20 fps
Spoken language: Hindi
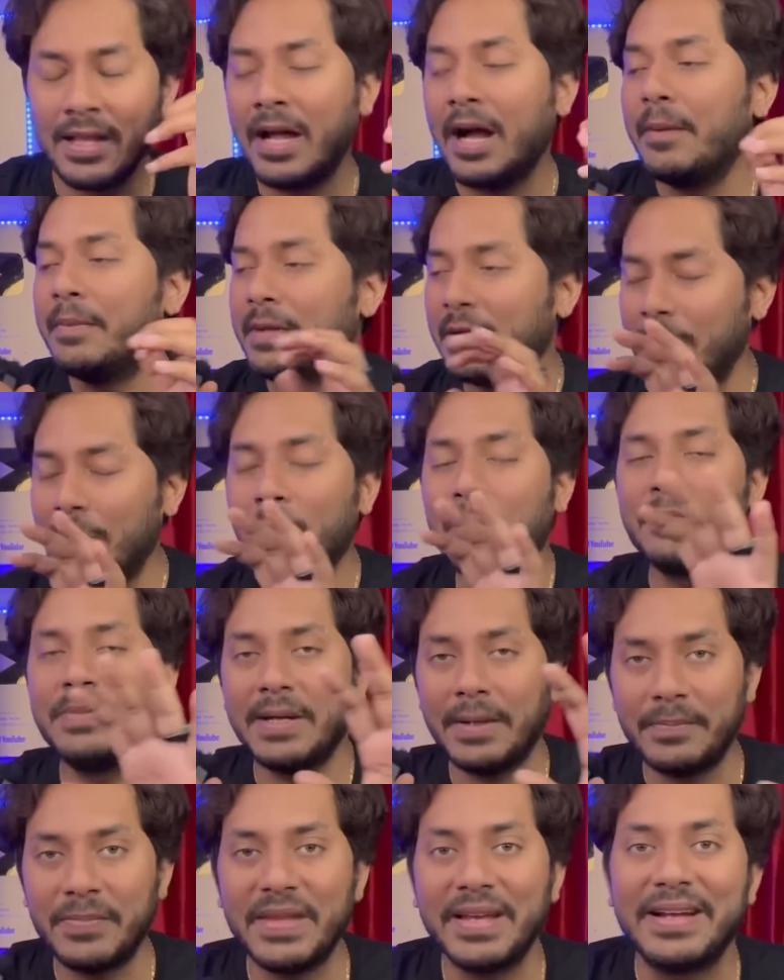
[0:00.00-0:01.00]
अब ये लोग भी
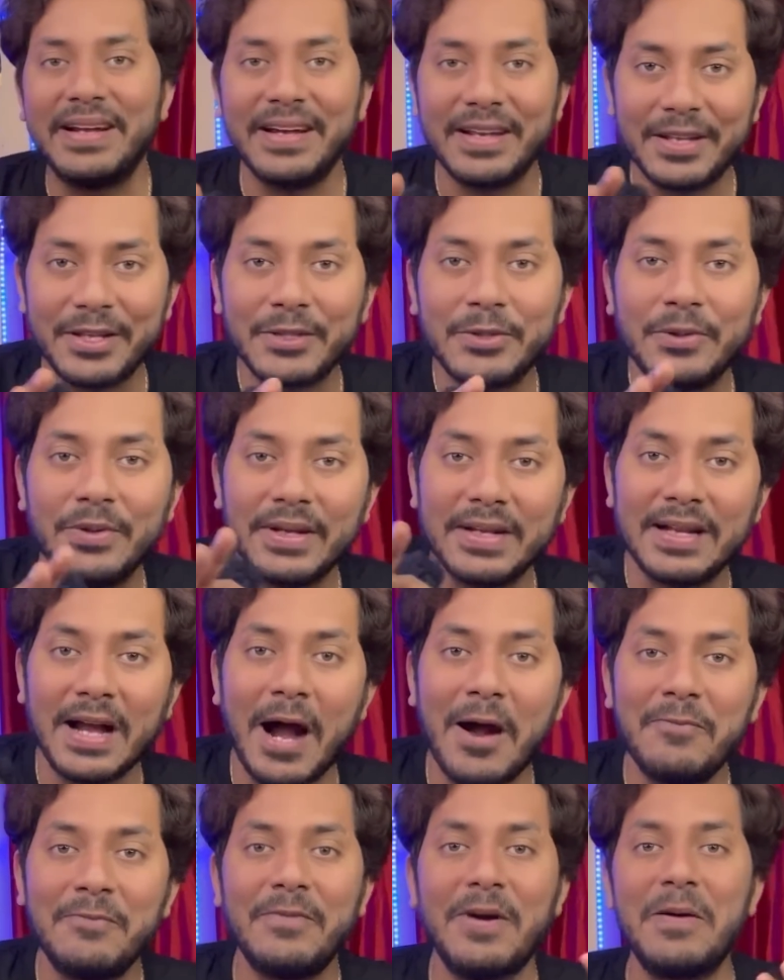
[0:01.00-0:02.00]
अपने घर के थोड़े
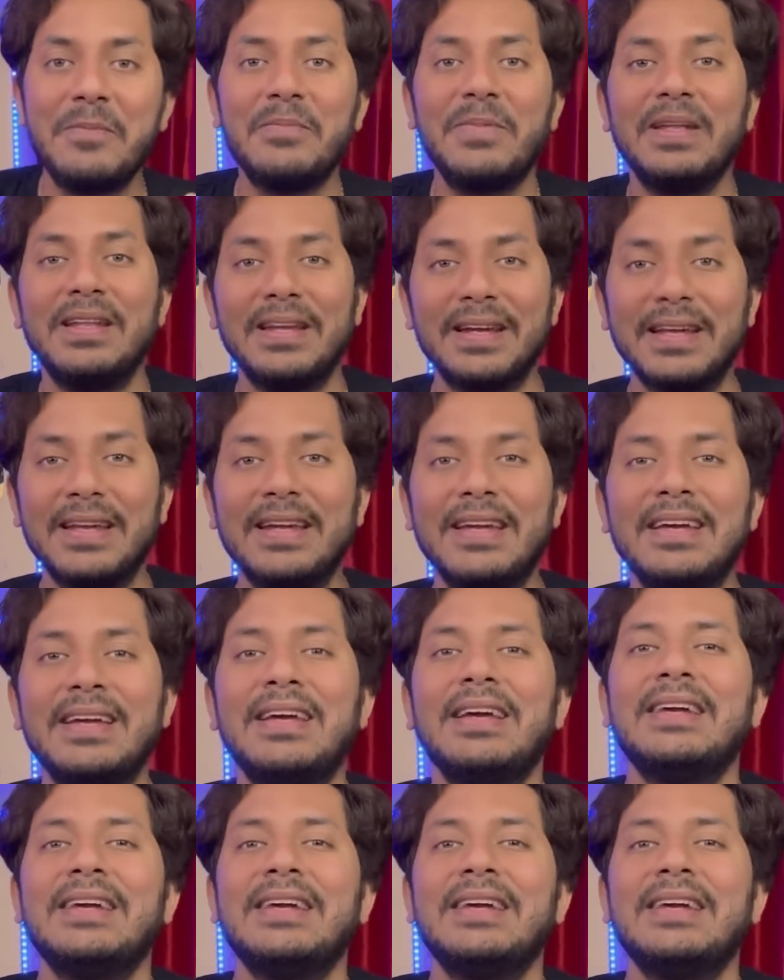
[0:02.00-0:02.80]
काम वाम में लगे